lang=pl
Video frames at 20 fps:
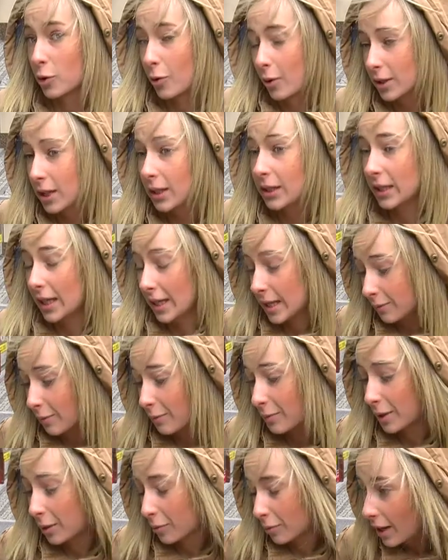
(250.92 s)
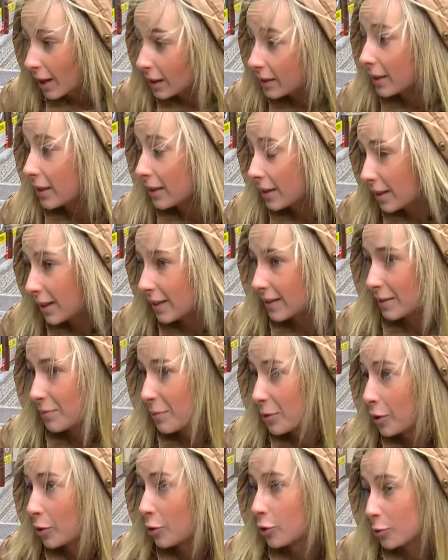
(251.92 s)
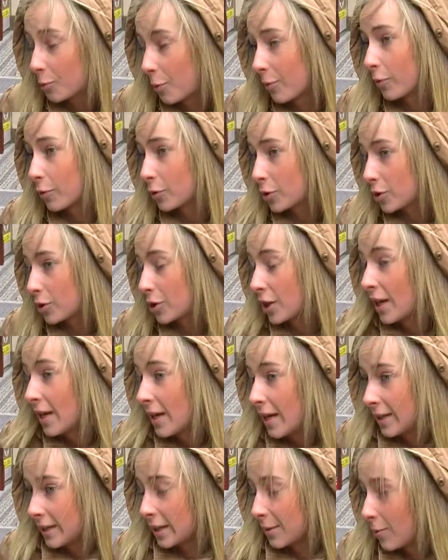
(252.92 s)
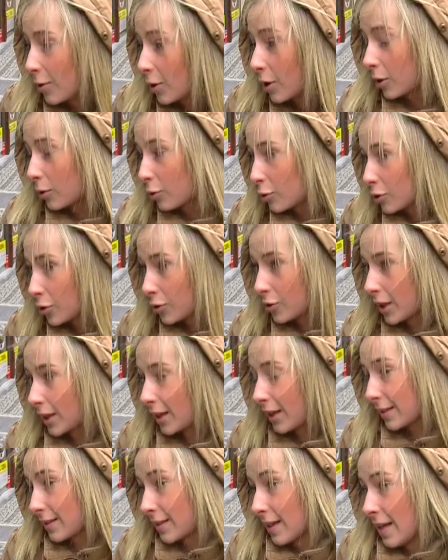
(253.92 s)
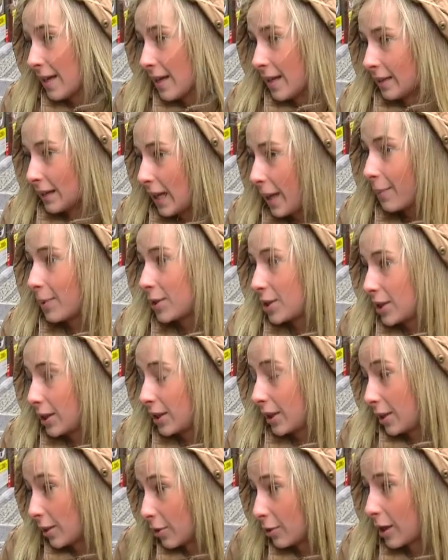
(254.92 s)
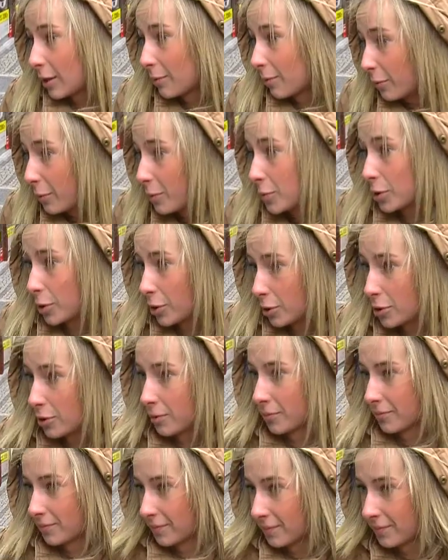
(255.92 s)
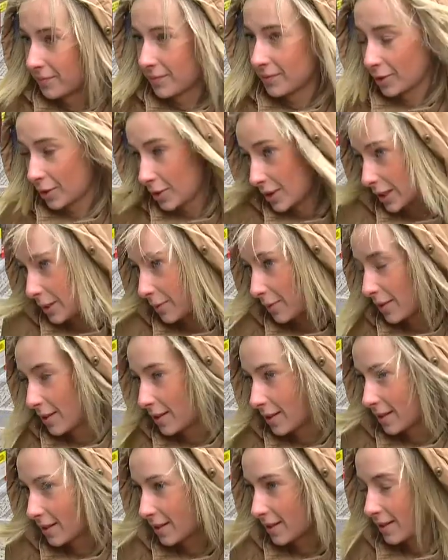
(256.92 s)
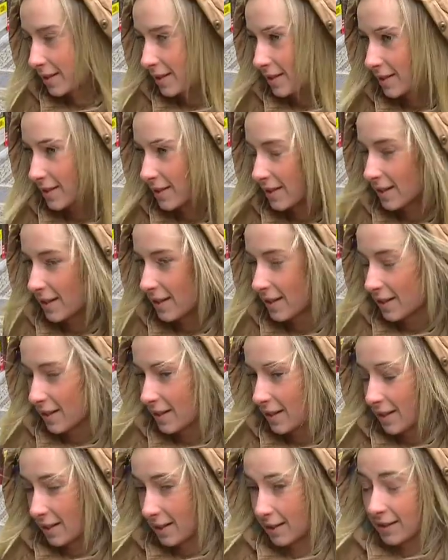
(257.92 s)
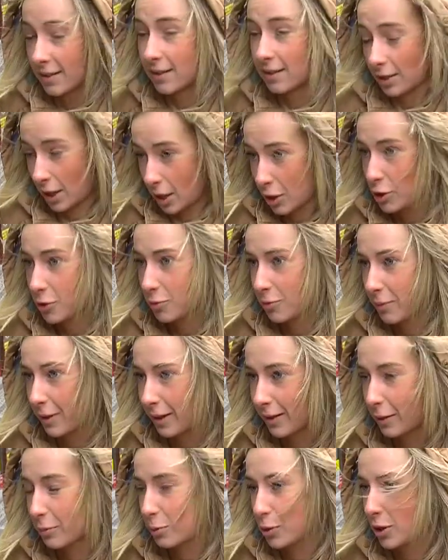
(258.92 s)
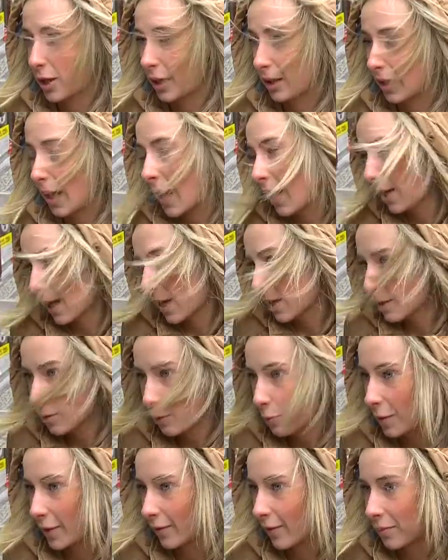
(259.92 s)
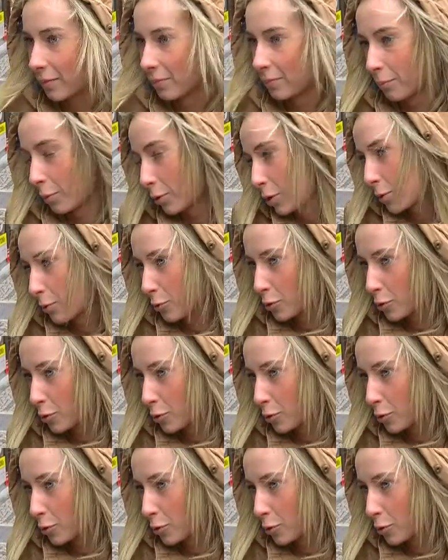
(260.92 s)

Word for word: żołądek, nie jadłem regularnie i teraz nie mogę już powrócić, nie mogę już teraz nabyć tych kilogramów i przytyć. A jakaś siłownia, bieganie? Też bardzo przydatna, ale ja nie uprawiam, bo nie